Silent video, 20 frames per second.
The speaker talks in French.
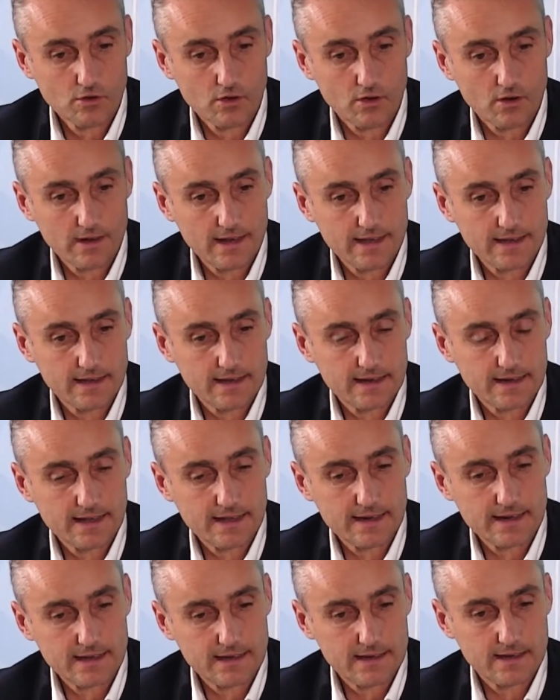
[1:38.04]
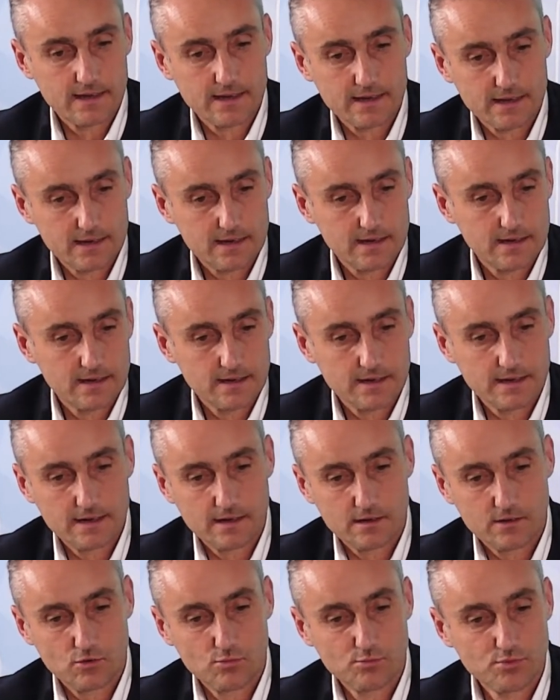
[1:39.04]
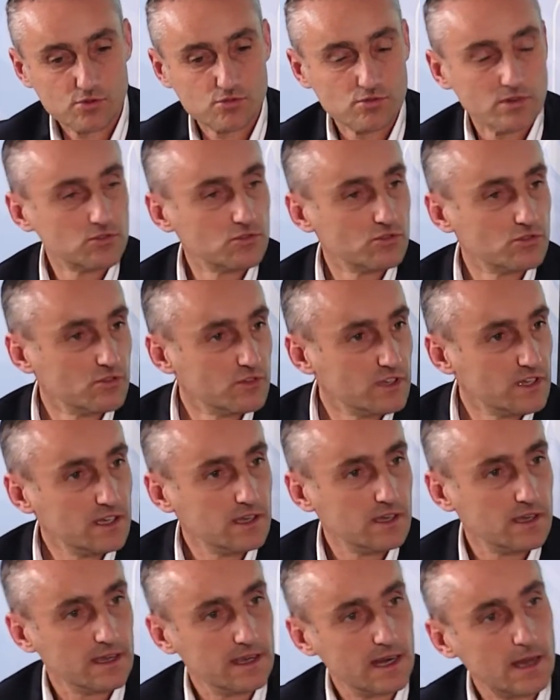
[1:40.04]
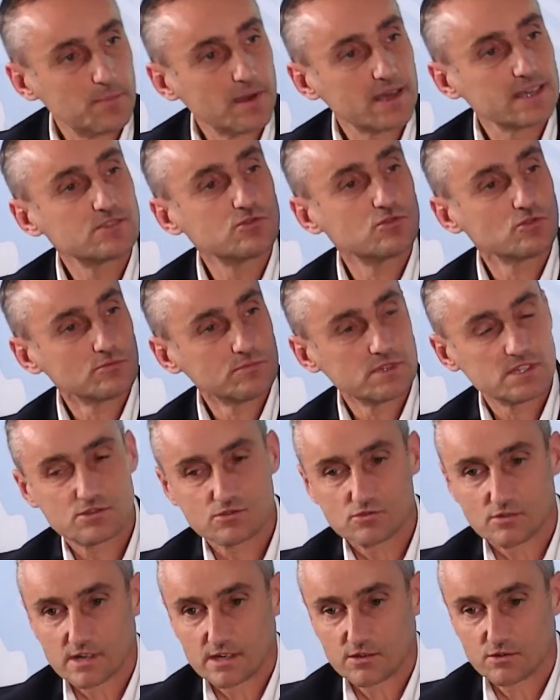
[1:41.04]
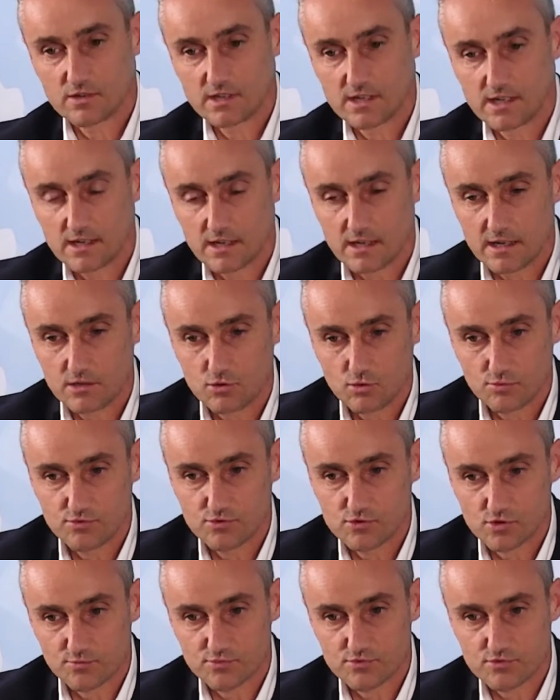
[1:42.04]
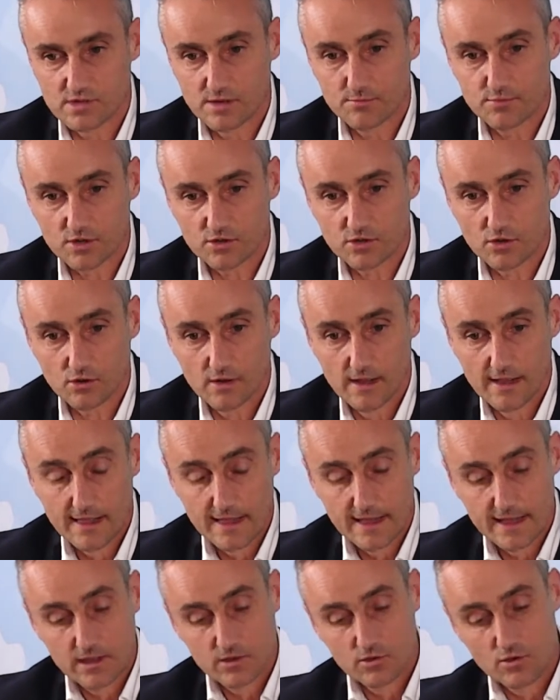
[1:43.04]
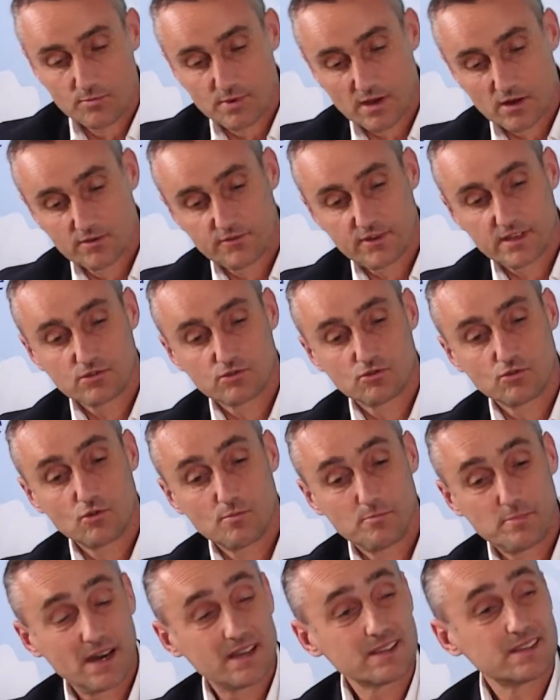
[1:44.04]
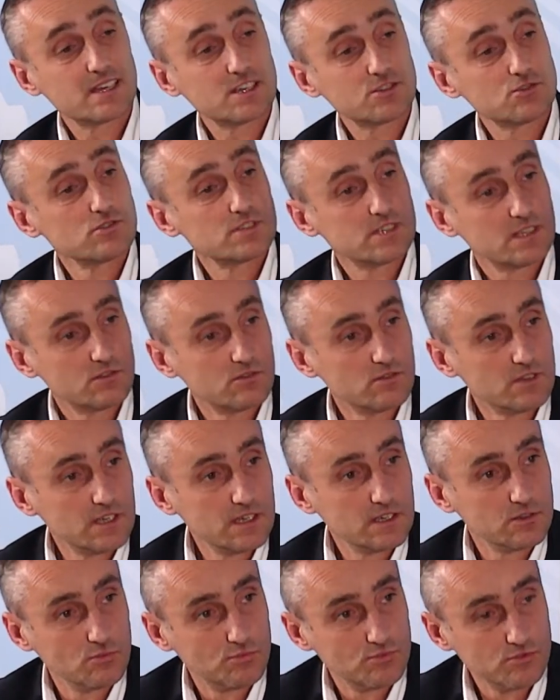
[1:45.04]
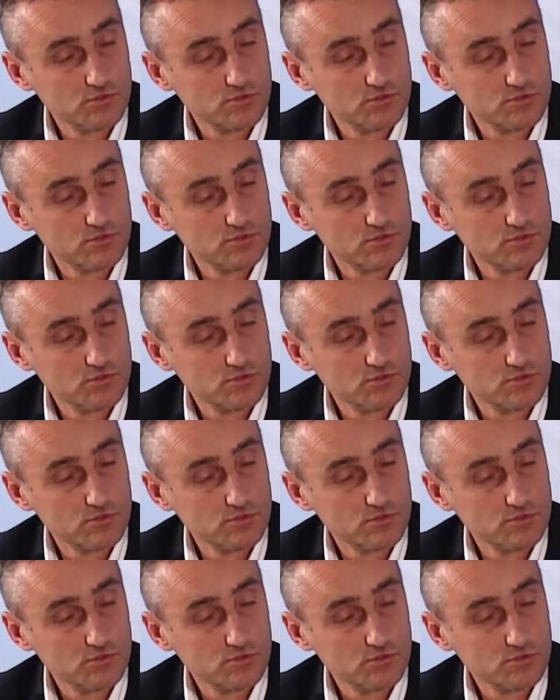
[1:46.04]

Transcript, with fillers: la, le besoin de données et la pression mise sur la donnée est de plus en plus important, de par le fait que le partage de cette donnée est de plus